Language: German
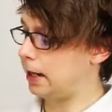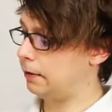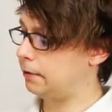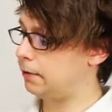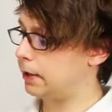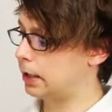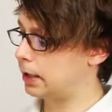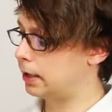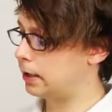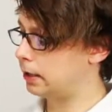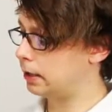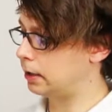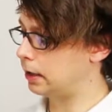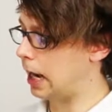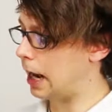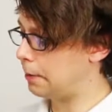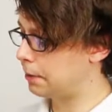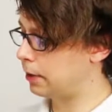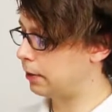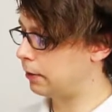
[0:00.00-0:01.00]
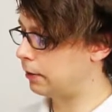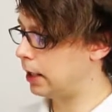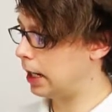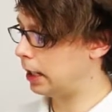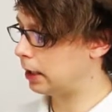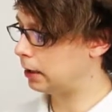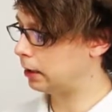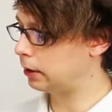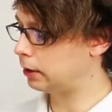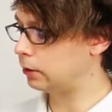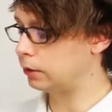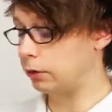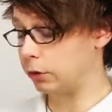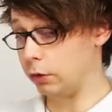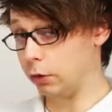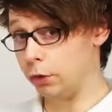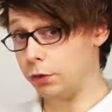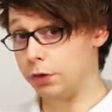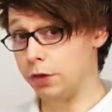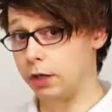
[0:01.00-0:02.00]
etwas äh, abgeflachtere und
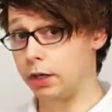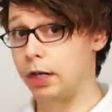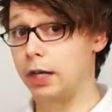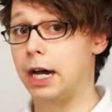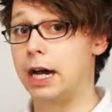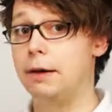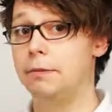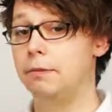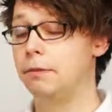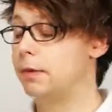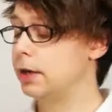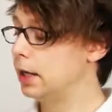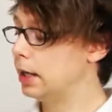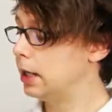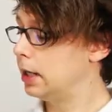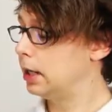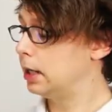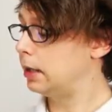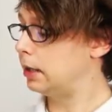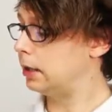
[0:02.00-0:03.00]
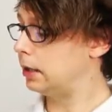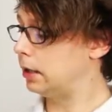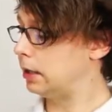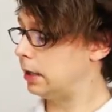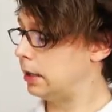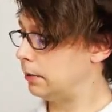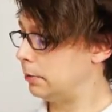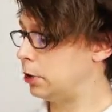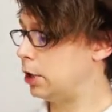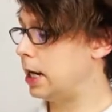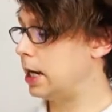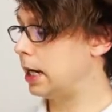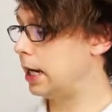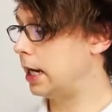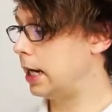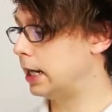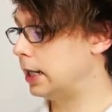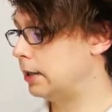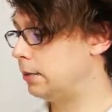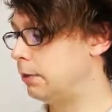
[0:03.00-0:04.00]
rundere Rahmen äh, hier im
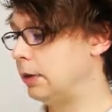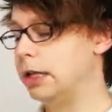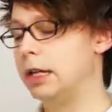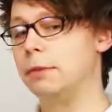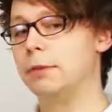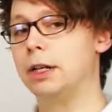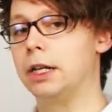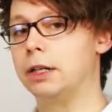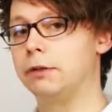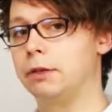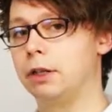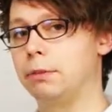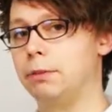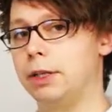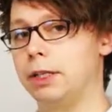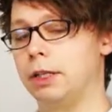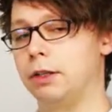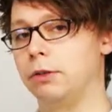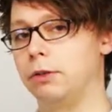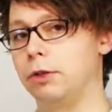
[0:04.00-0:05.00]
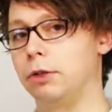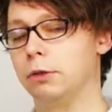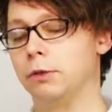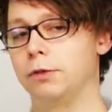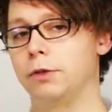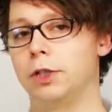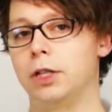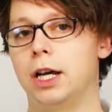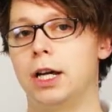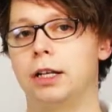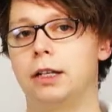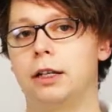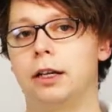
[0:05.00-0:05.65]
Schlägerherz, mit dem man einfach besser durch die Luft schneiden